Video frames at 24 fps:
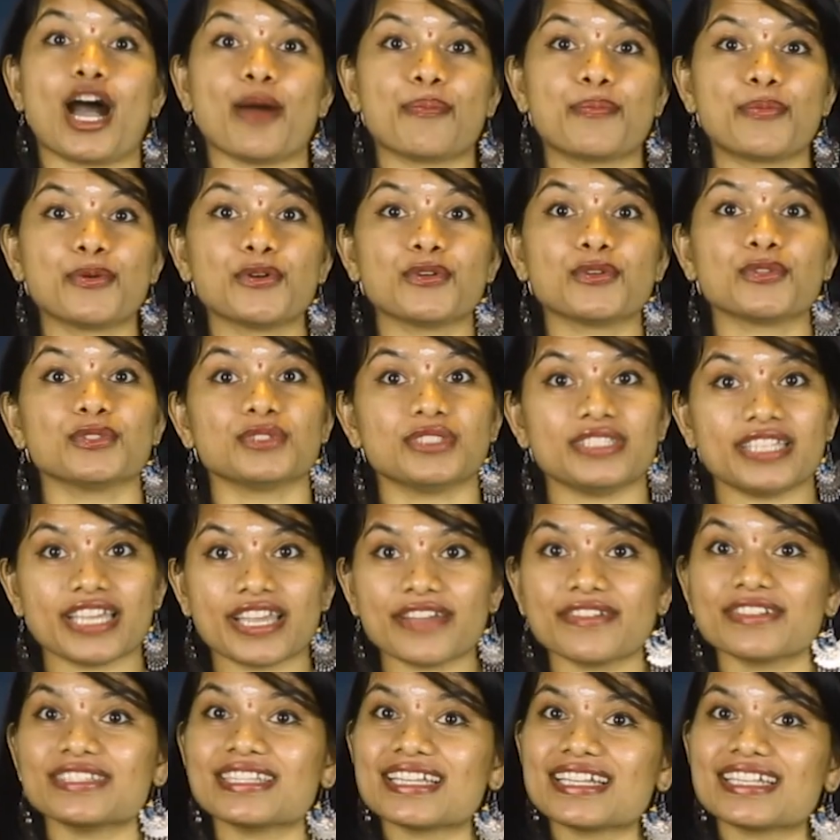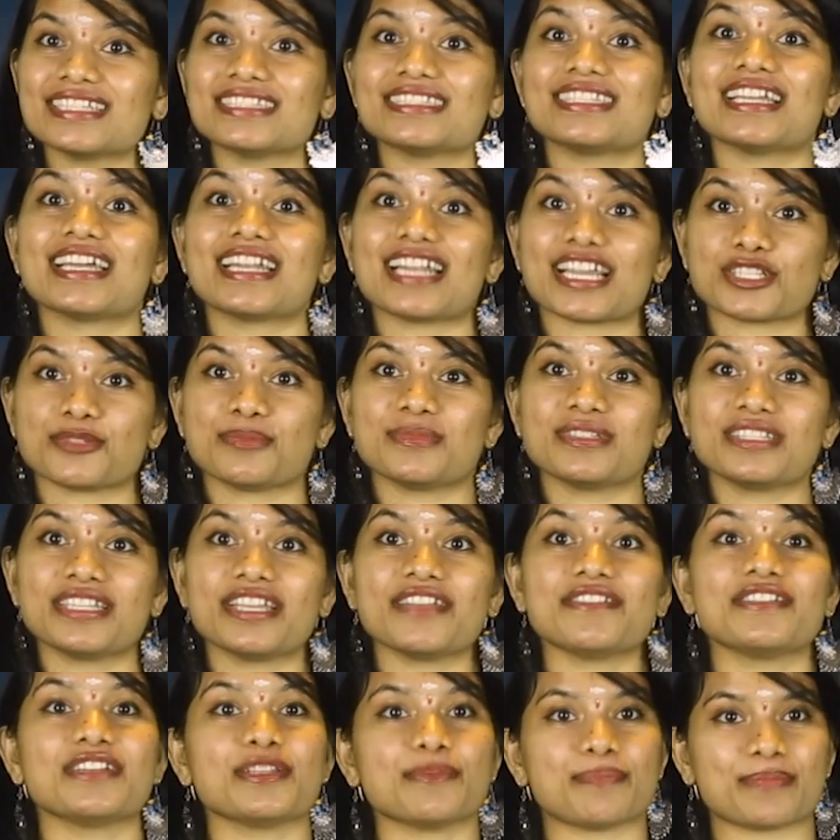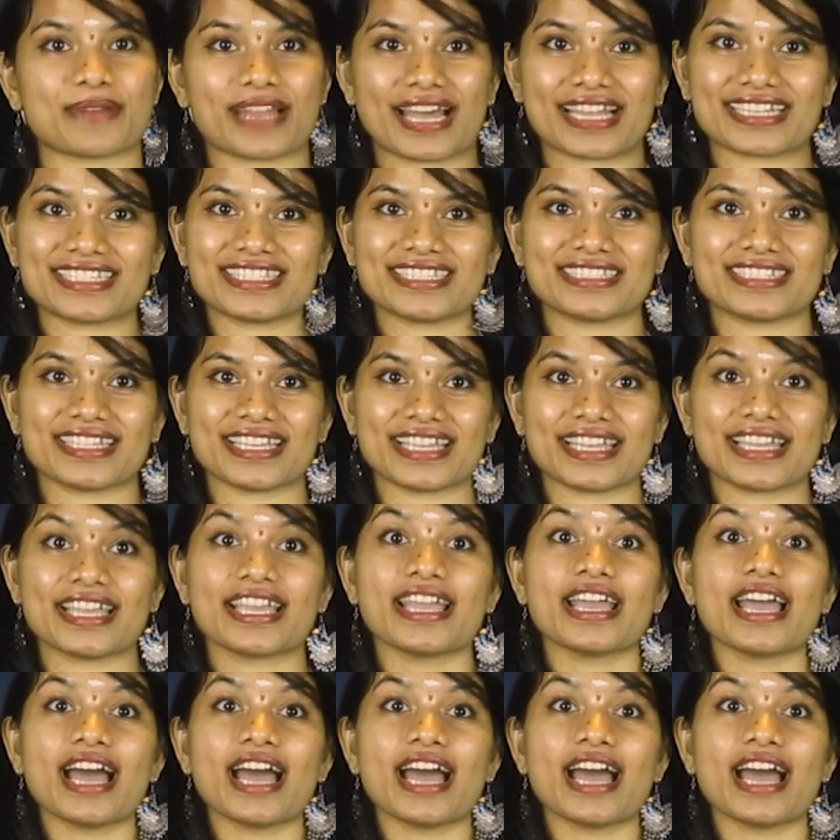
అప్పుడు దేవతలంతా లక్ష్మీదేవిని ప్రార్థిస్తే